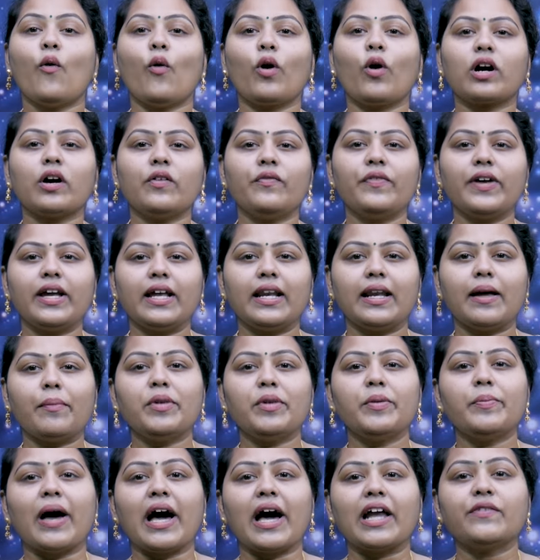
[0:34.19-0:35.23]
ఒకవేళ
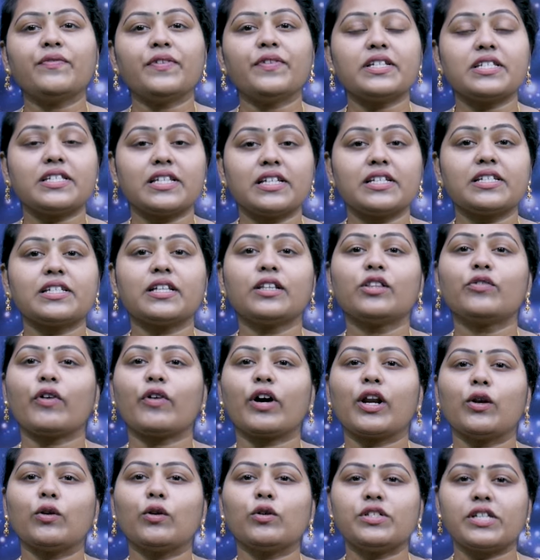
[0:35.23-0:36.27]
మీ మేనిఫెస్టేషన్
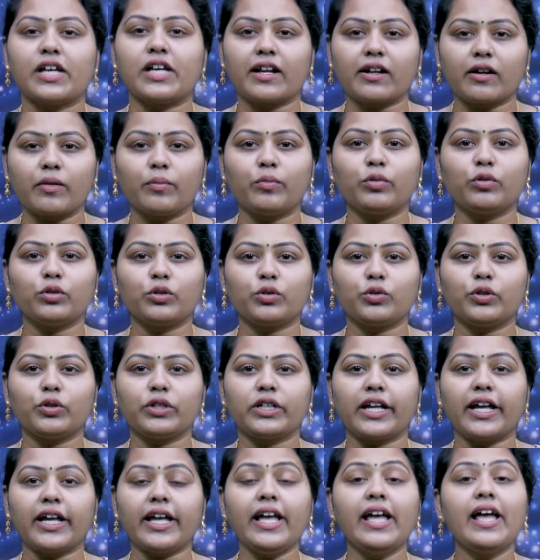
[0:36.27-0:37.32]
త్వరలో
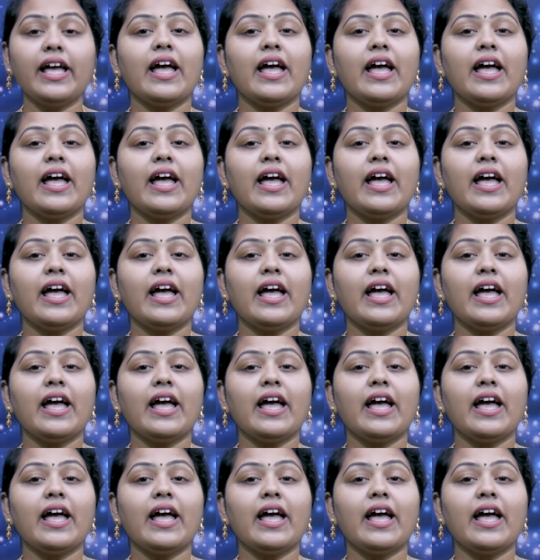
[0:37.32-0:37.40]
జరగబోతుంటే